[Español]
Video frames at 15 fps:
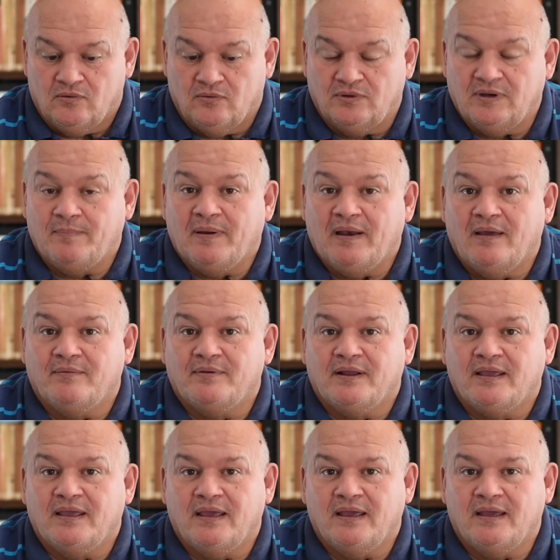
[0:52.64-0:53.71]
Una
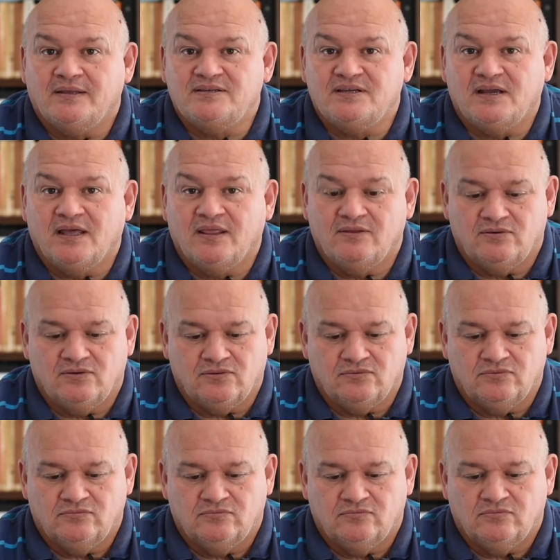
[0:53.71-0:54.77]
palabra que ha
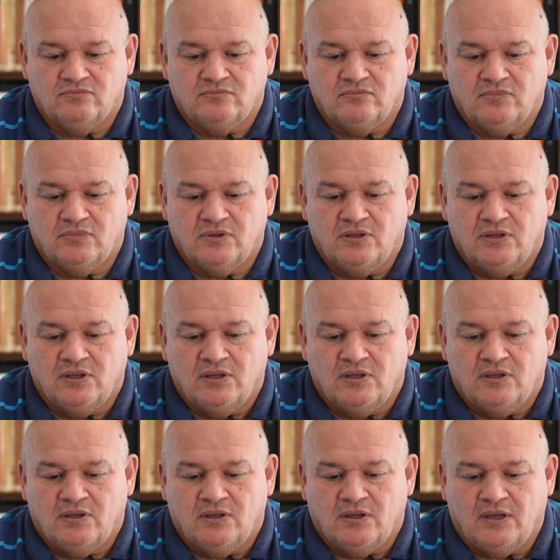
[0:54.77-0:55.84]
llegado
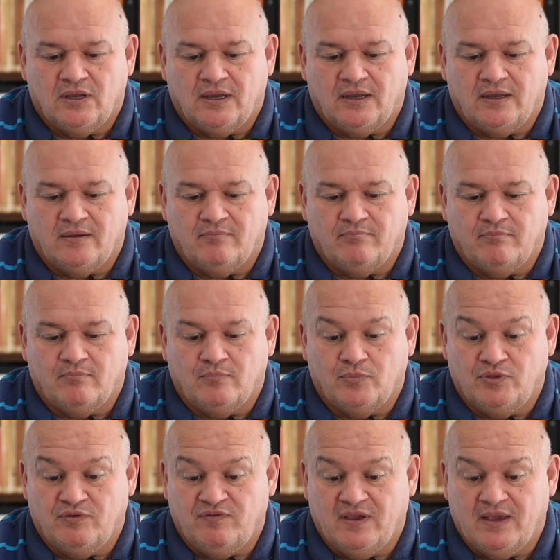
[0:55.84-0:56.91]
a
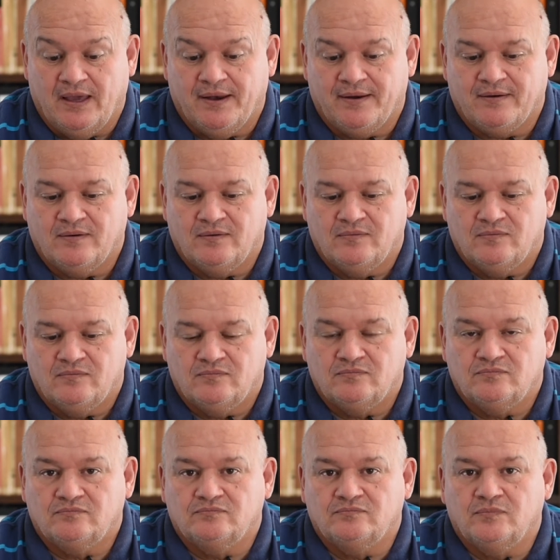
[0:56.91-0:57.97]
modificar
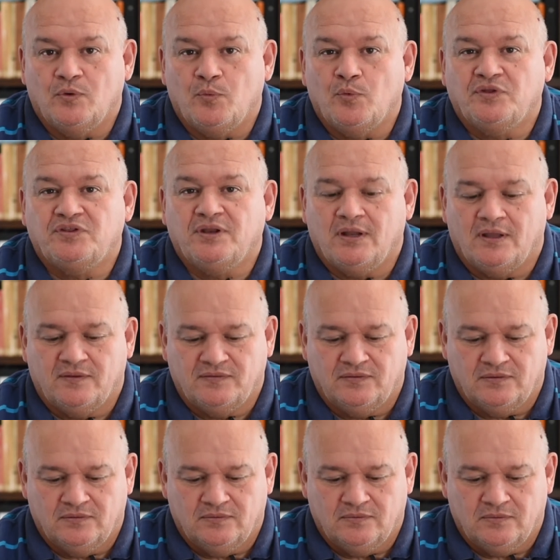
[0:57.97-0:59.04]

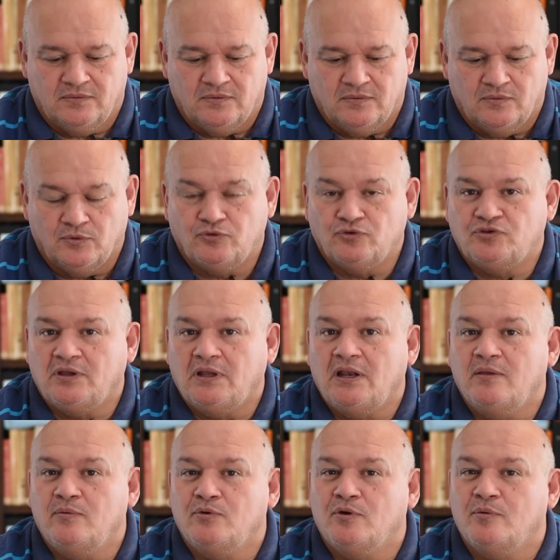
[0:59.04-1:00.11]
nuestras, nuestros
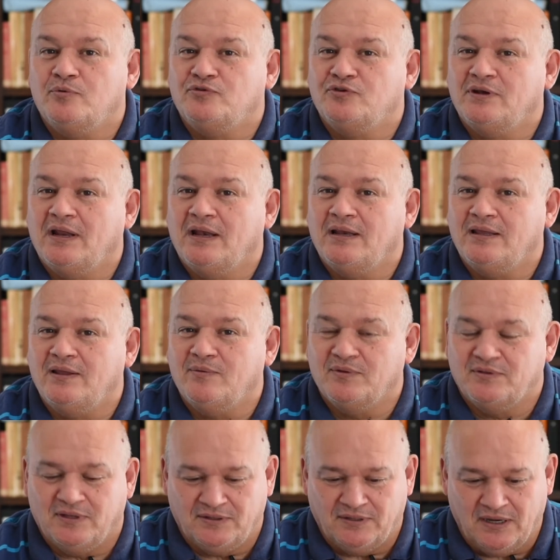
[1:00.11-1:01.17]
equilibrios emocionales y nuestras